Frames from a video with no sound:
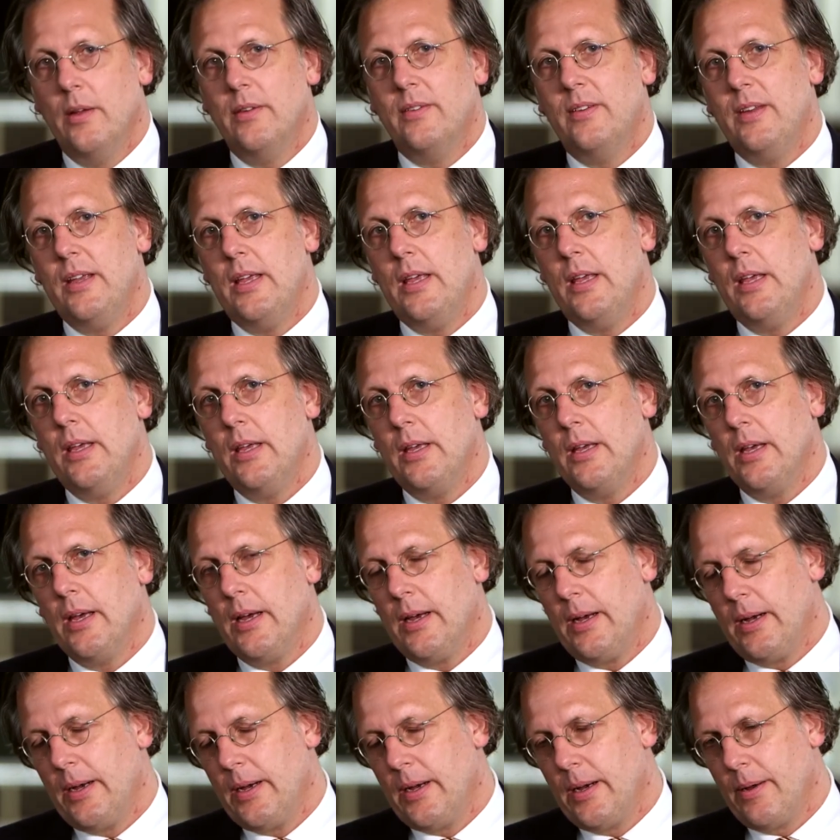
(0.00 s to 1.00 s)
die
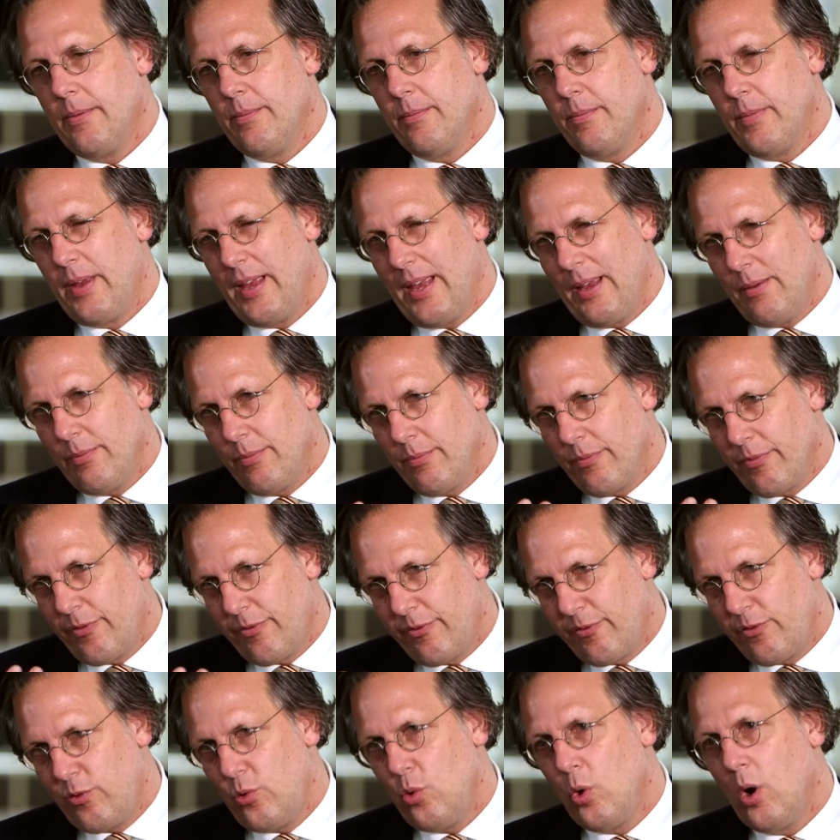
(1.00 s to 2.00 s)
ähm, eben
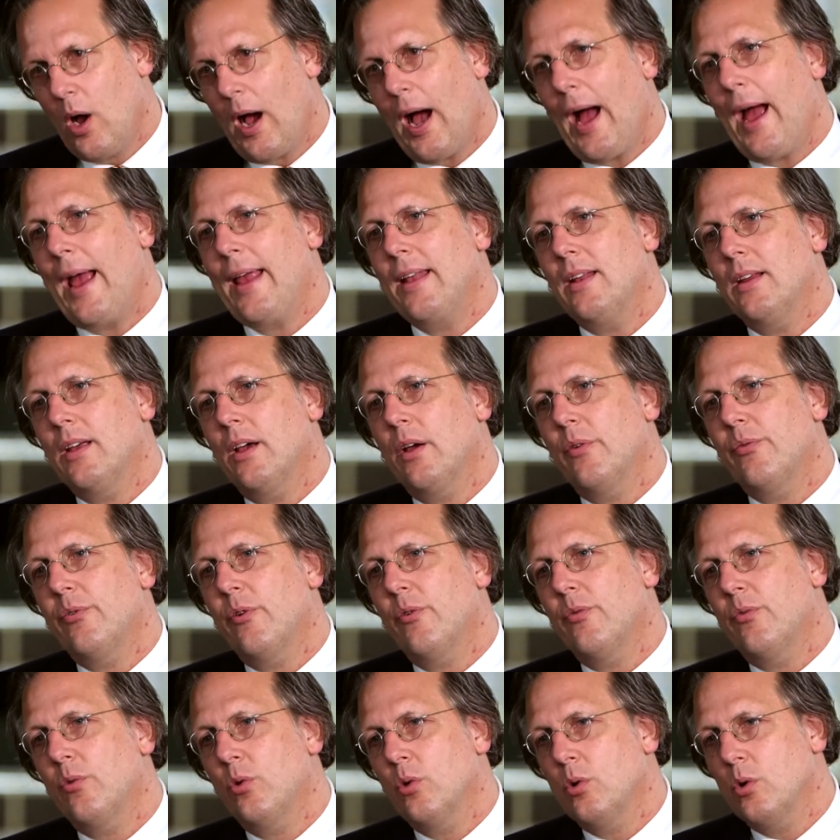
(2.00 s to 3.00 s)
für
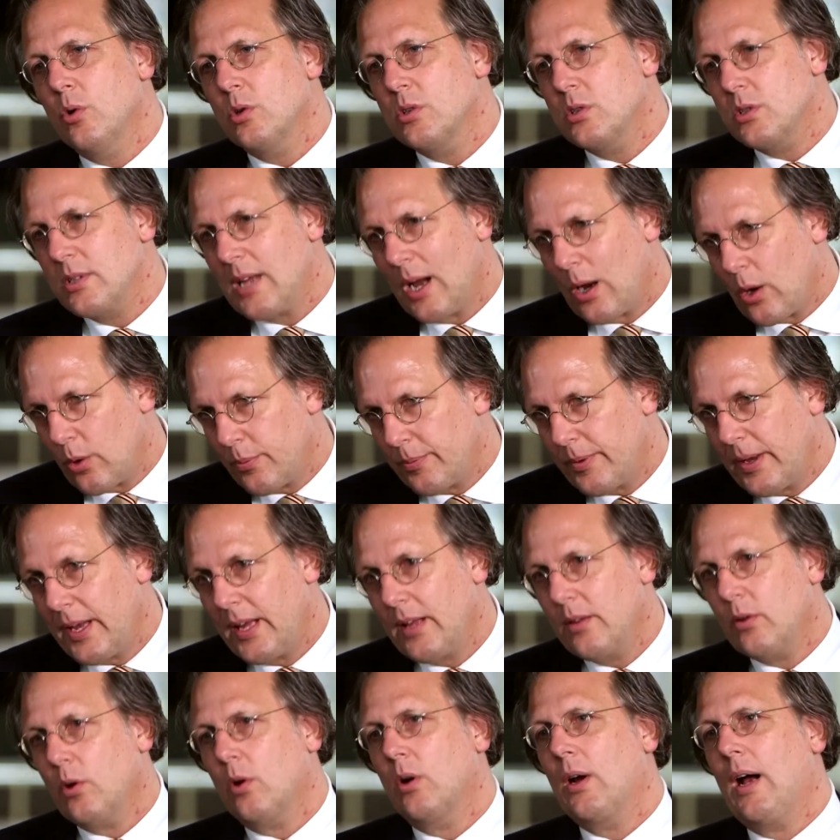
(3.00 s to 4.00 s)
Eingriffe, wo es darum
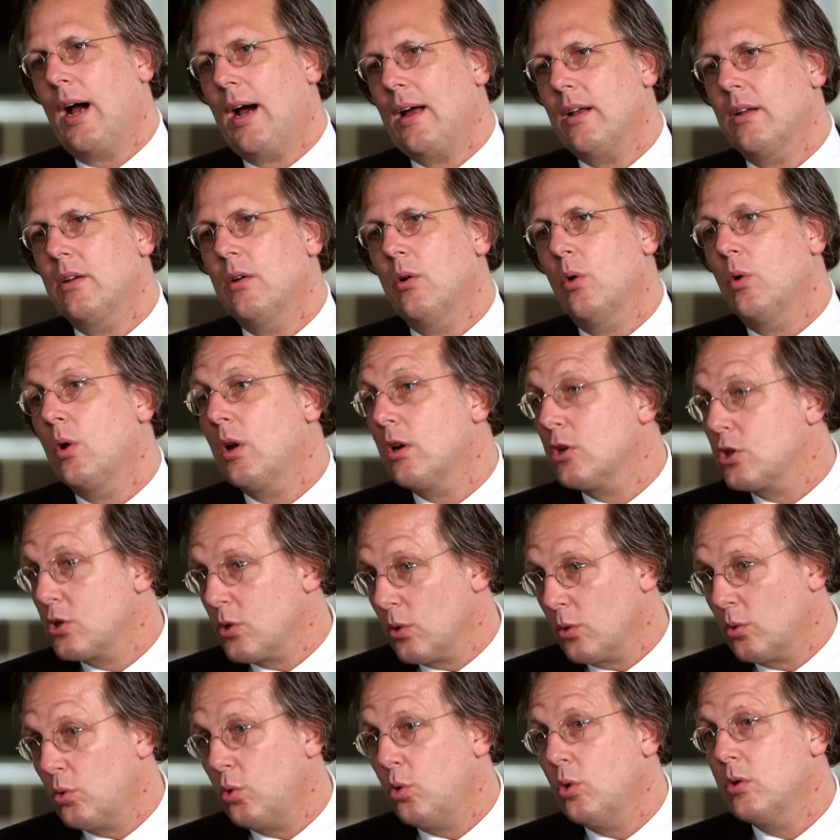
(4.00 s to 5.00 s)
geht, Organe oder
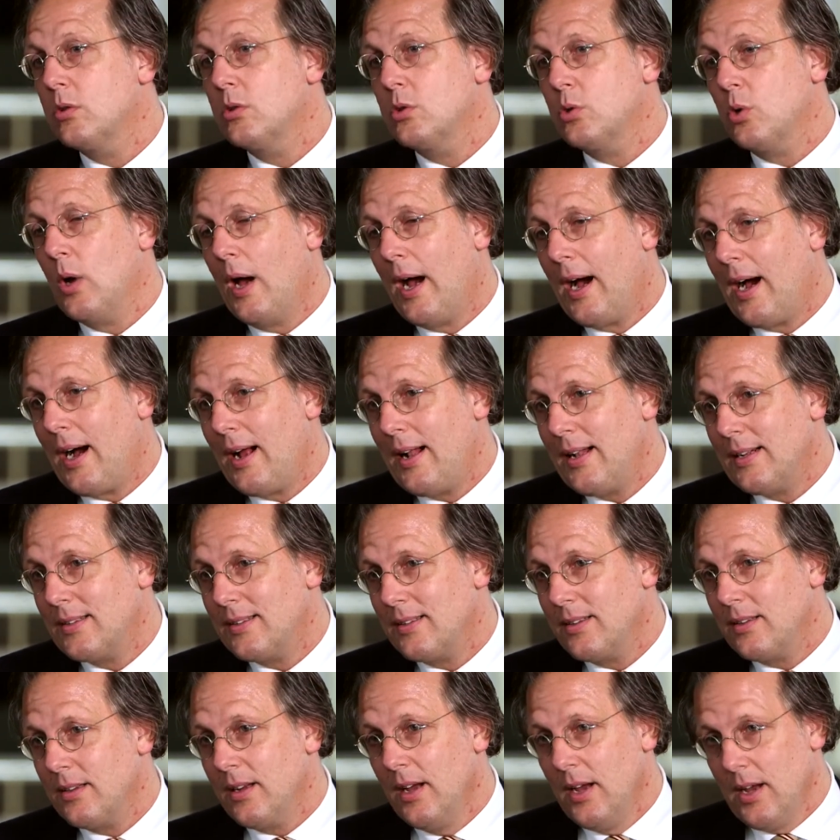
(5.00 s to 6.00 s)
Strukturen zu
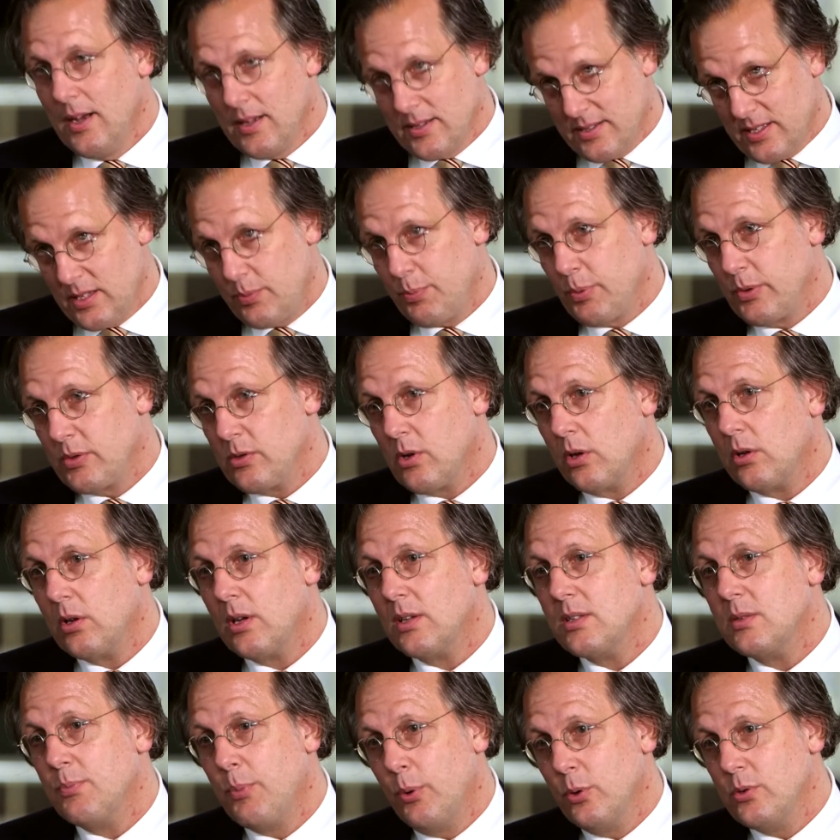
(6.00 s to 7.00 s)
erhalten, sich
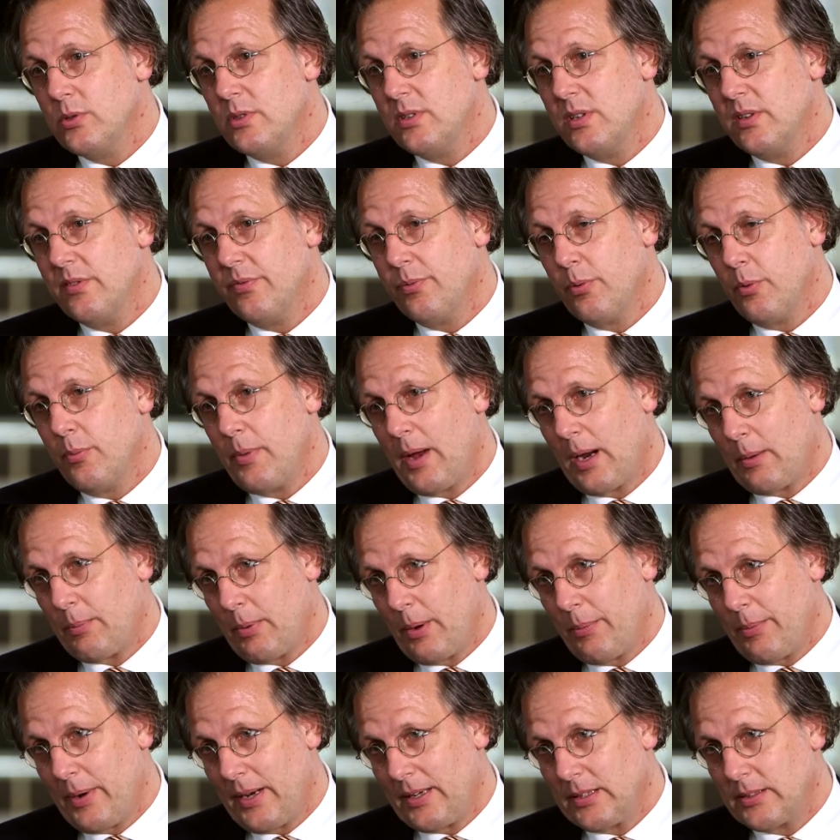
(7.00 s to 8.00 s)
besonders positiv
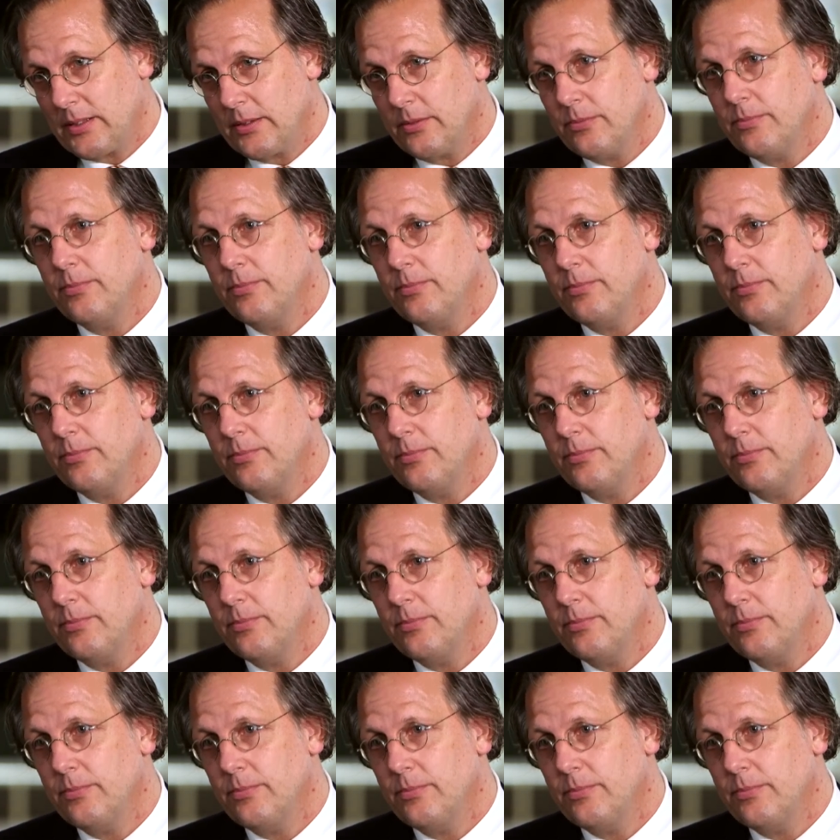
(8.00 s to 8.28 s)
bemerkbar macht.